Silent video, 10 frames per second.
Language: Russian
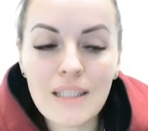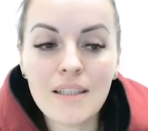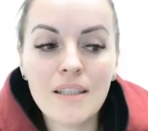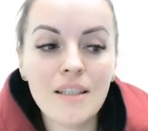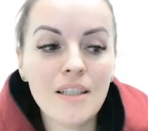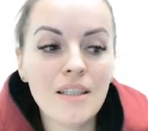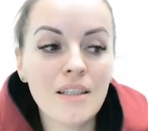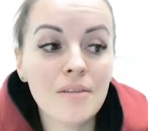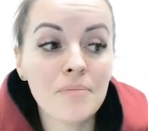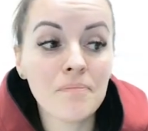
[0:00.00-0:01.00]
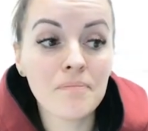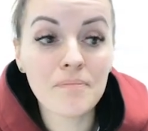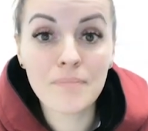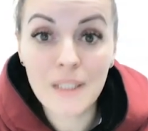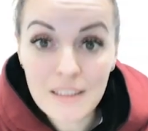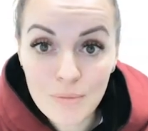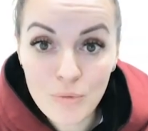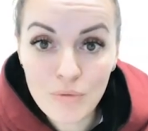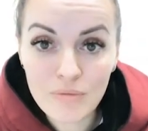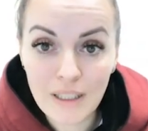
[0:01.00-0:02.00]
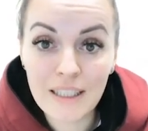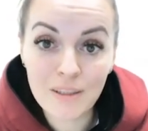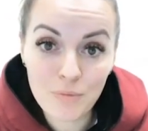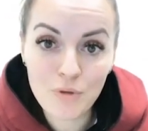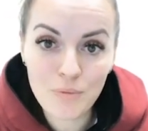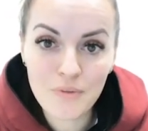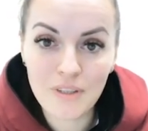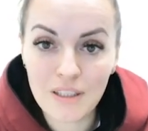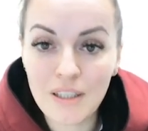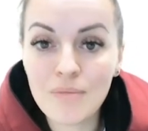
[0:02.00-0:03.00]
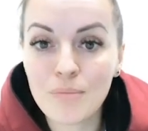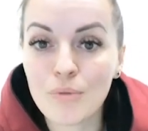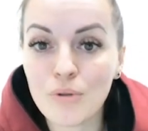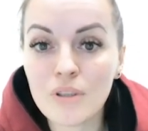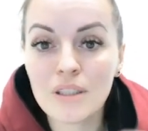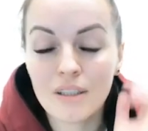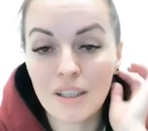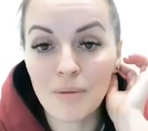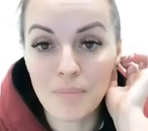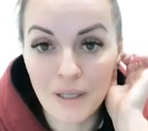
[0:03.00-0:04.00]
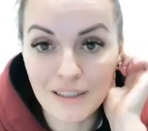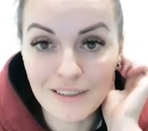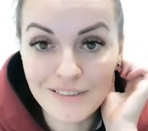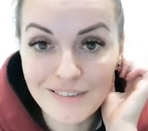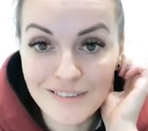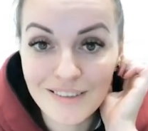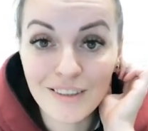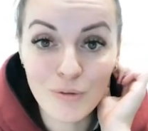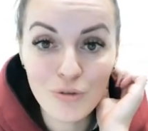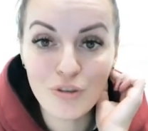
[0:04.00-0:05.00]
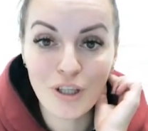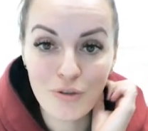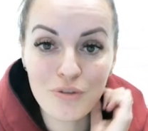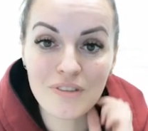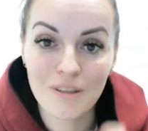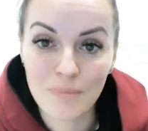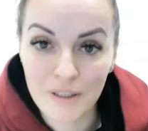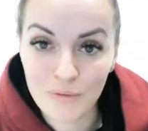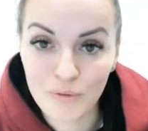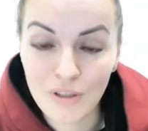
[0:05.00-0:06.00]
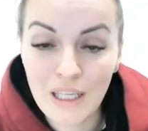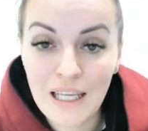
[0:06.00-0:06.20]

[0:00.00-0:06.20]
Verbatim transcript: И поэтому на этом, собственно, да, многие компании за, очень хорошо зарабатывают.